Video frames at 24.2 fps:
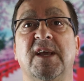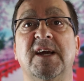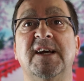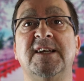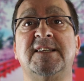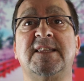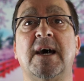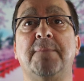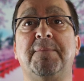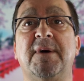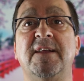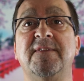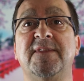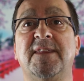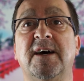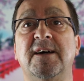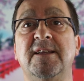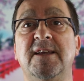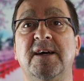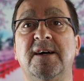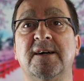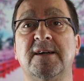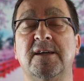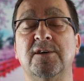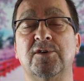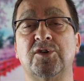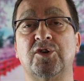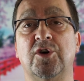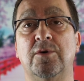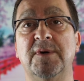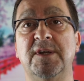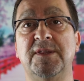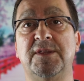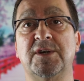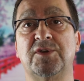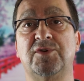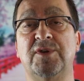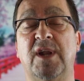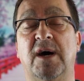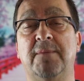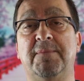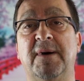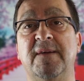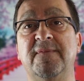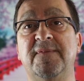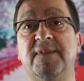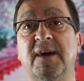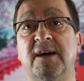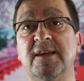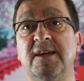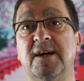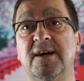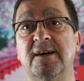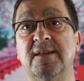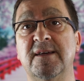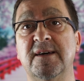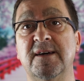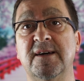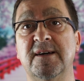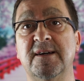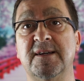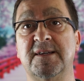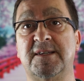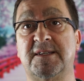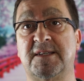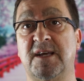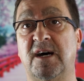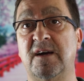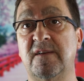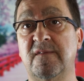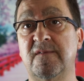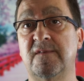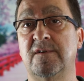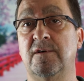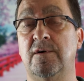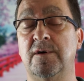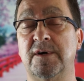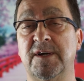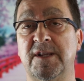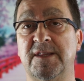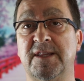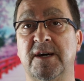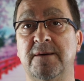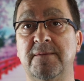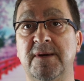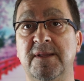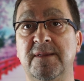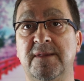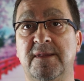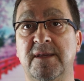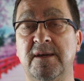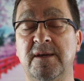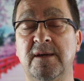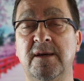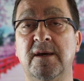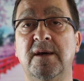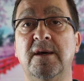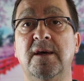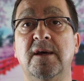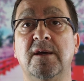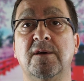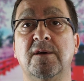Esta pantalla que os comento es una pantalla de SARP, concretamente,